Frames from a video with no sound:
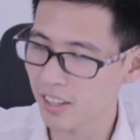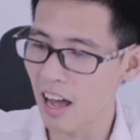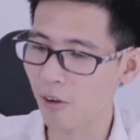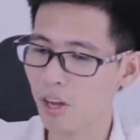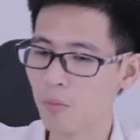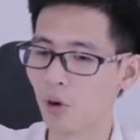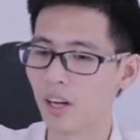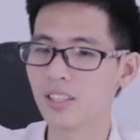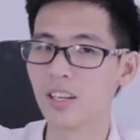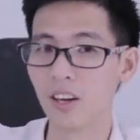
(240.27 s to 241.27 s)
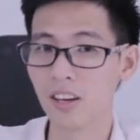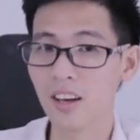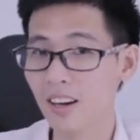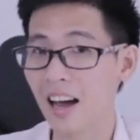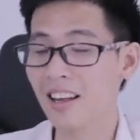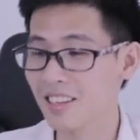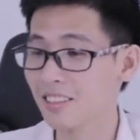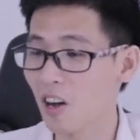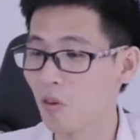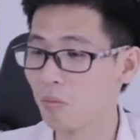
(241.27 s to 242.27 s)
tạo nên một cái gì đấy khá là sang
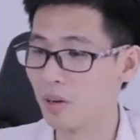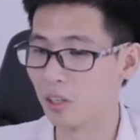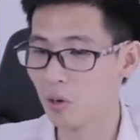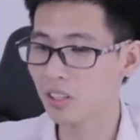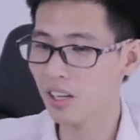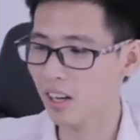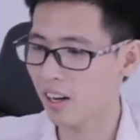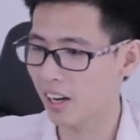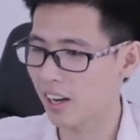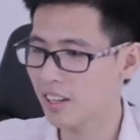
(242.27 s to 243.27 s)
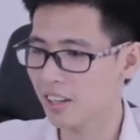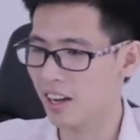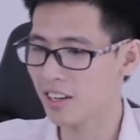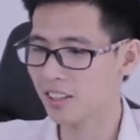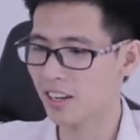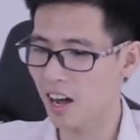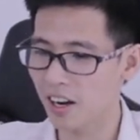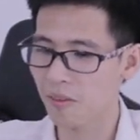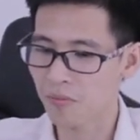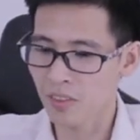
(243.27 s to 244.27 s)
trọng mình luôn thích cái thiết kế như thế
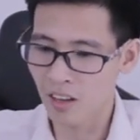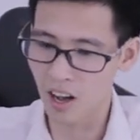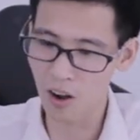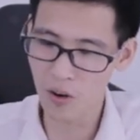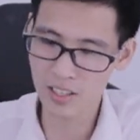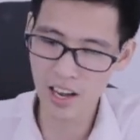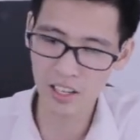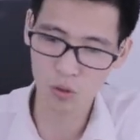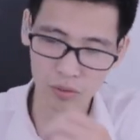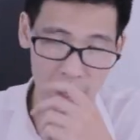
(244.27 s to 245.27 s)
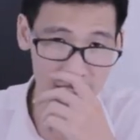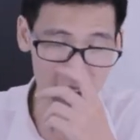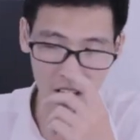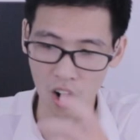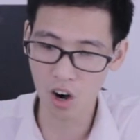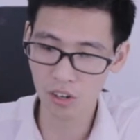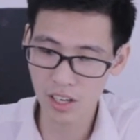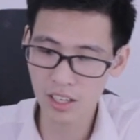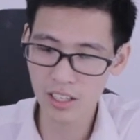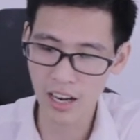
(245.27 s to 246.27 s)
này uh, ngoài ra thì chúng ta sẽ có
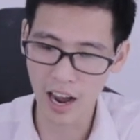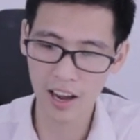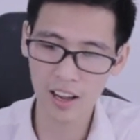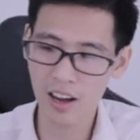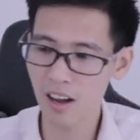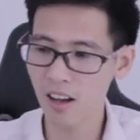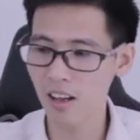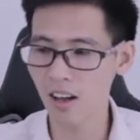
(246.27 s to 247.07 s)
những cái uh,